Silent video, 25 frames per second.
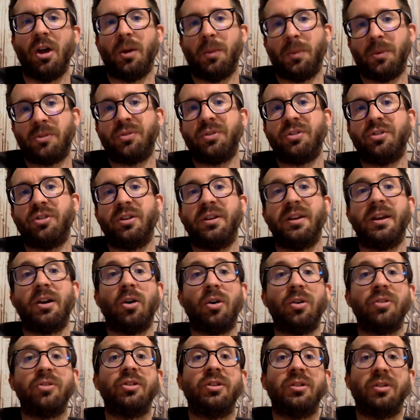Oczywiście nie
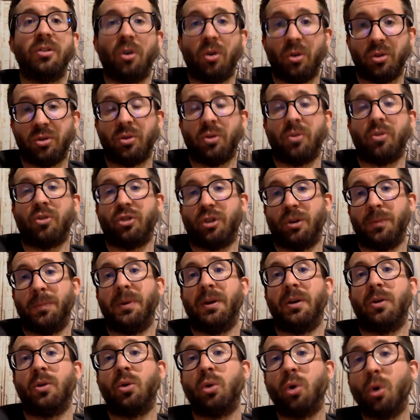chodzi o to,
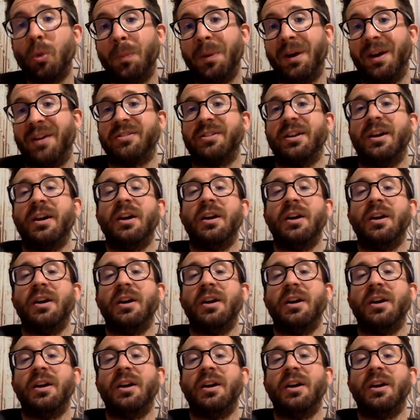żeby Hubert